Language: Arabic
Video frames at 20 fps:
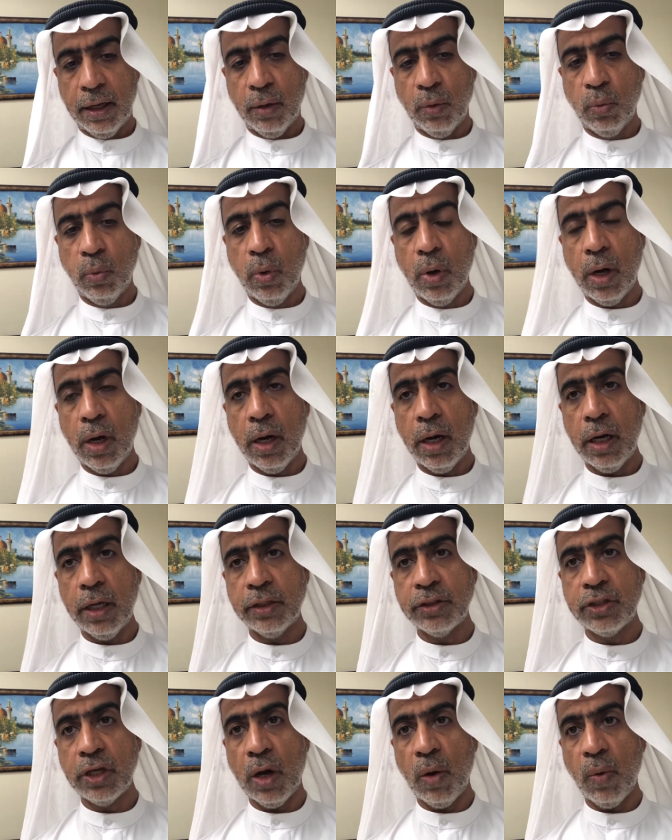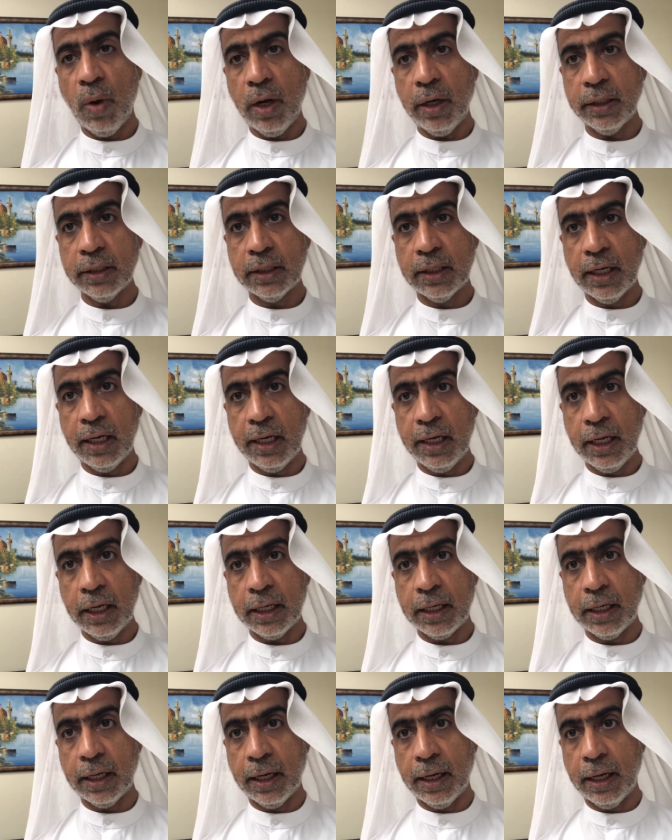وجاء واحد قال
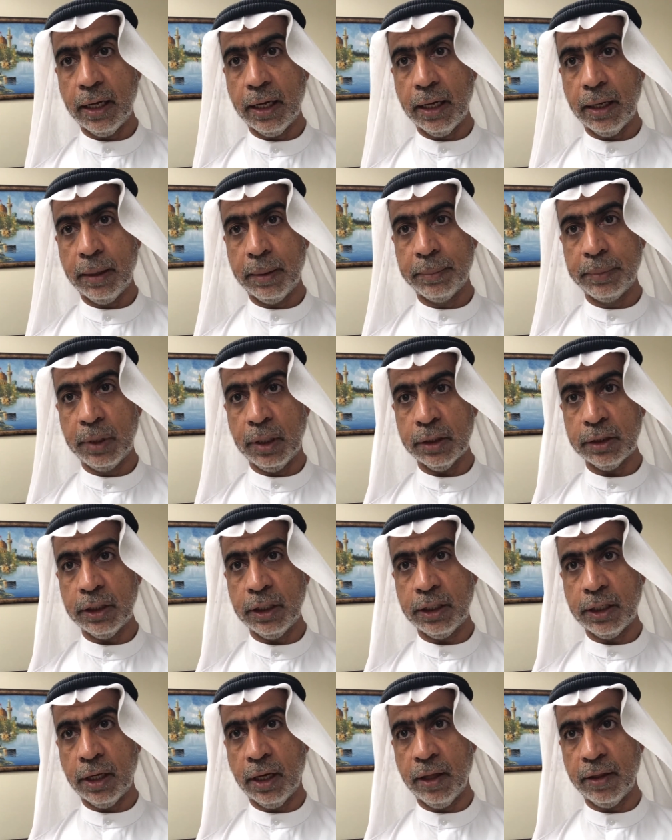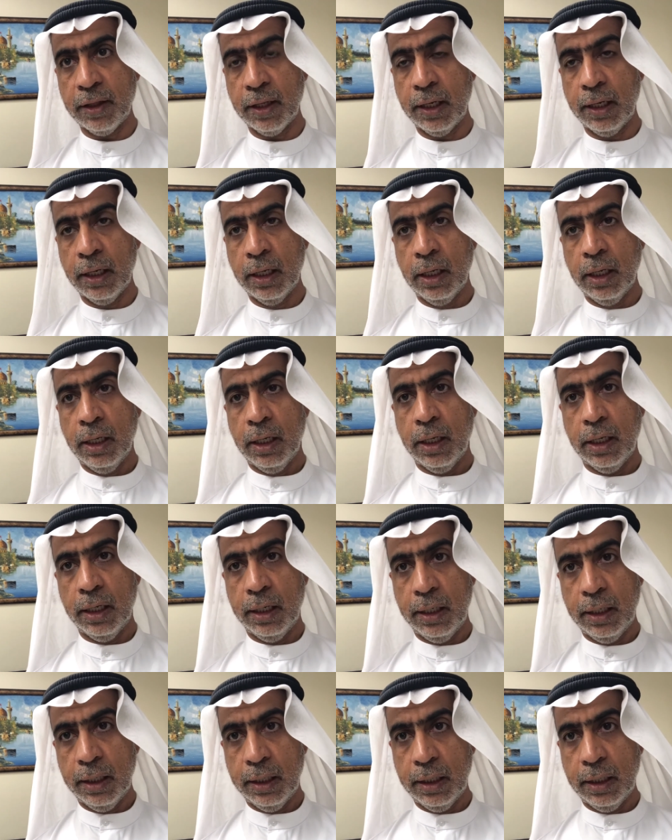لك آه، بنعطيك هذا
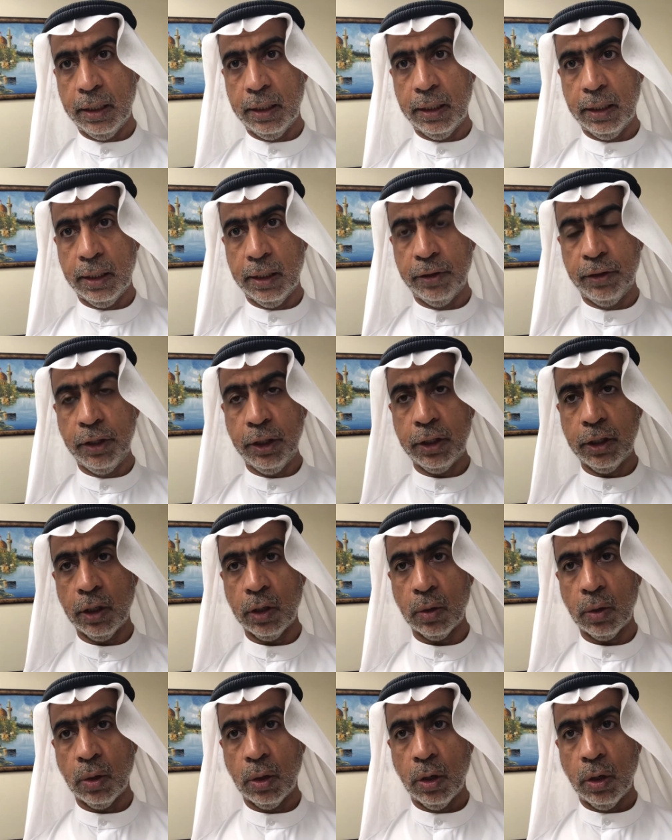الذكر